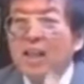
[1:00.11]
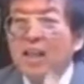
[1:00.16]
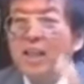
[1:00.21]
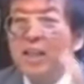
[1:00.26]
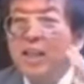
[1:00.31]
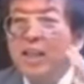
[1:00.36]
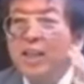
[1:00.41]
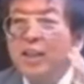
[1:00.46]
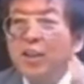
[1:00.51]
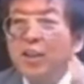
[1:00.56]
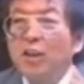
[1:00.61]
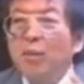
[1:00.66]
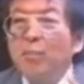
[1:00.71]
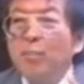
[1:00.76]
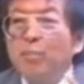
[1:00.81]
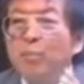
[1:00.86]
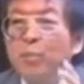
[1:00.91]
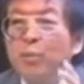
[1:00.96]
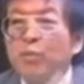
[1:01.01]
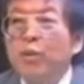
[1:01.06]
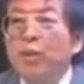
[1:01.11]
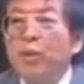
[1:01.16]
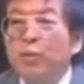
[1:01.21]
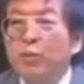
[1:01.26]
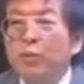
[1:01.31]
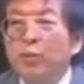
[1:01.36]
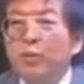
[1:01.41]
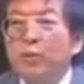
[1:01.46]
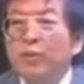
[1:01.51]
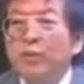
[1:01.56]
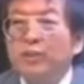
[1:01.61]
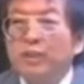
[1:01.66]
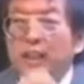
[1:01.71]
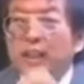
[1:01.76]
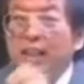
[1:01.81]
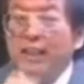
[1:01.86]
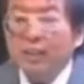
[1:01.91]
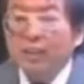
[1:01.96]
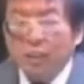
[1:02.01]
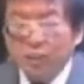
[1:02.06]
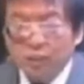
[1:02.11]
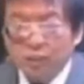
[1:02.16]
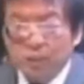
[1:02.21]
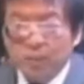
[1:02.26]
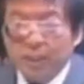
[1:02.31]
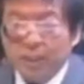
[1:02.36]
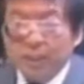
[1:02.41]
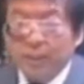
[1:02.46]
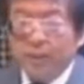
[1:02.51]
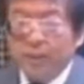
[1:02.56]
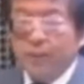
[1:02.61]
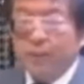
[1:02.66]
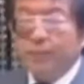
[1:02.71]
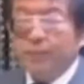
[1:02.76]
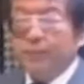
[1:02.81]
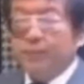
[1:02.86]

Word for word: l'énorme plus-value de la transformation.